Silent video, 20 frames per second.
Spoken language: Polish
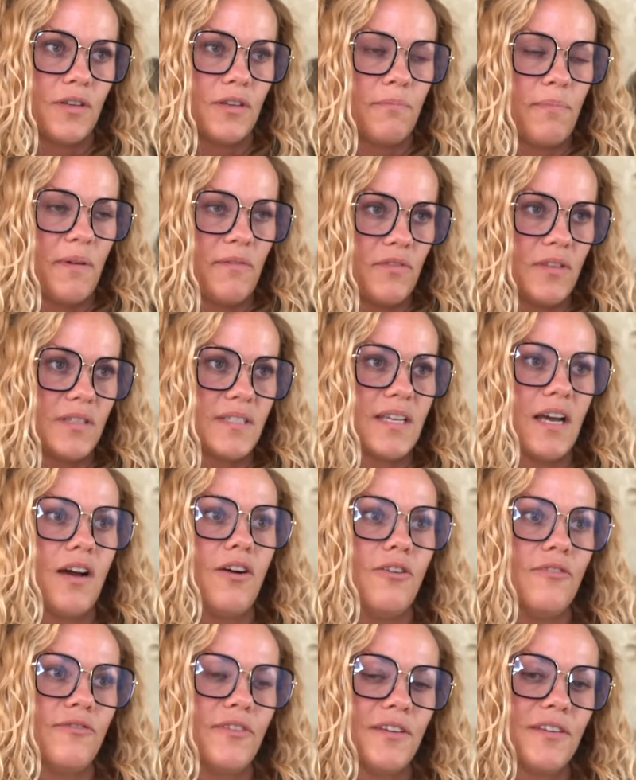pewnych
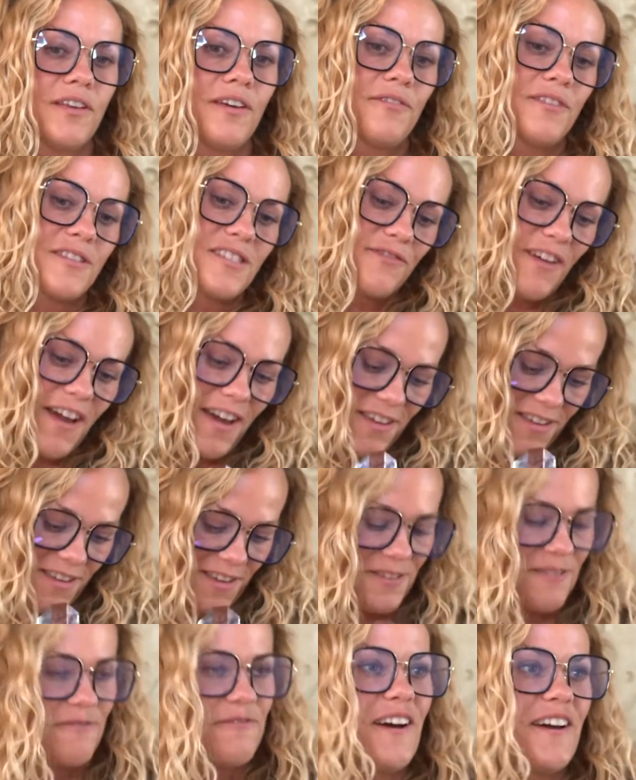zachowań, a więc fajnie,
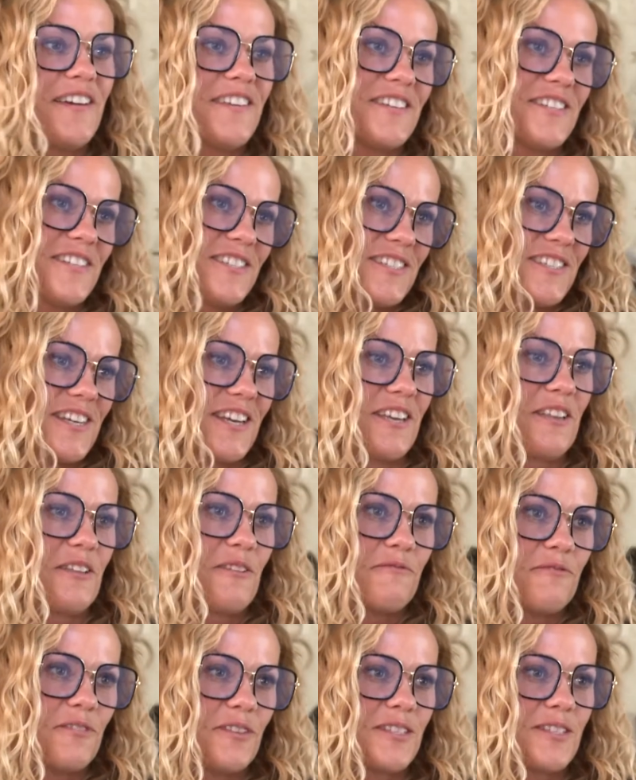no fajnie, że dzieciaki to
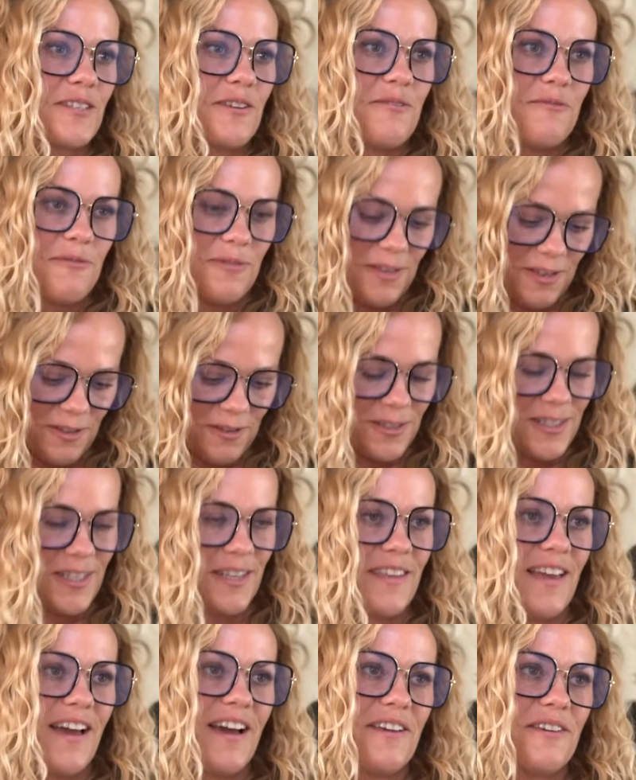widzą i
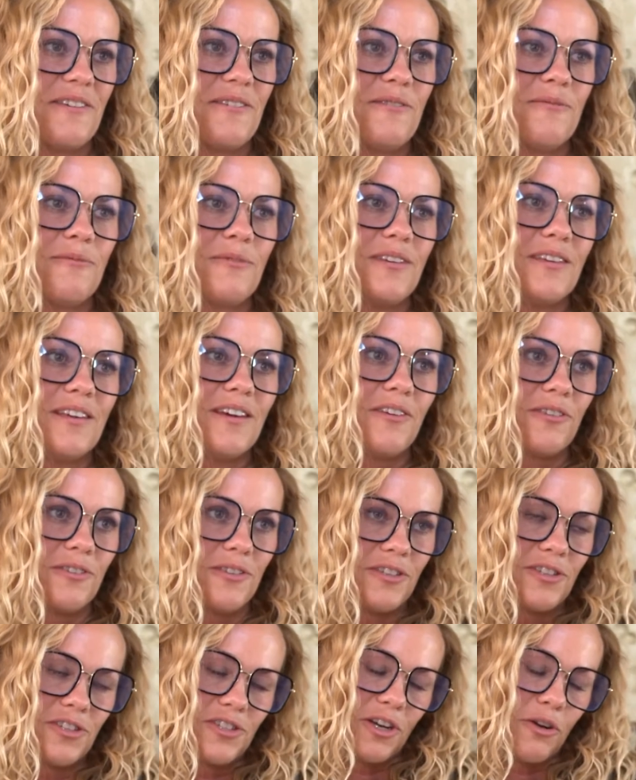doceniają i od
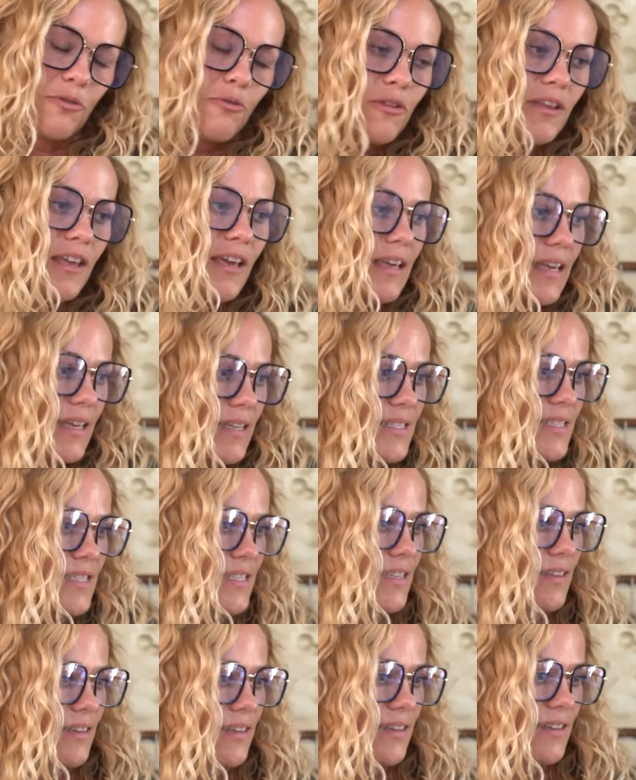nich szczególnie
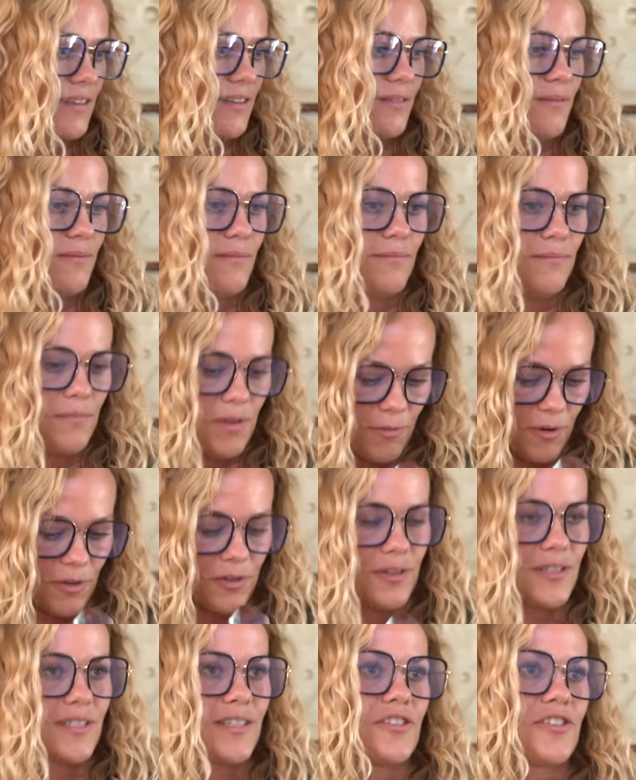jest e, miło
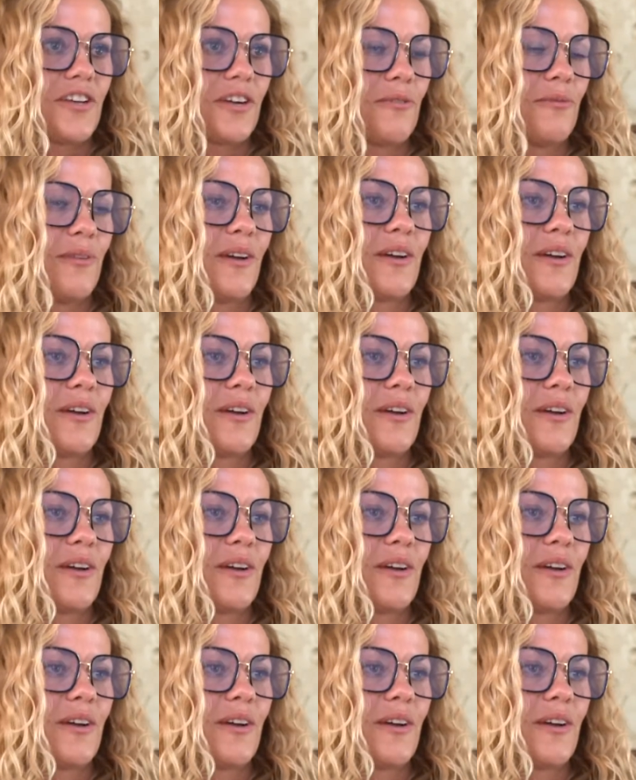dostać taką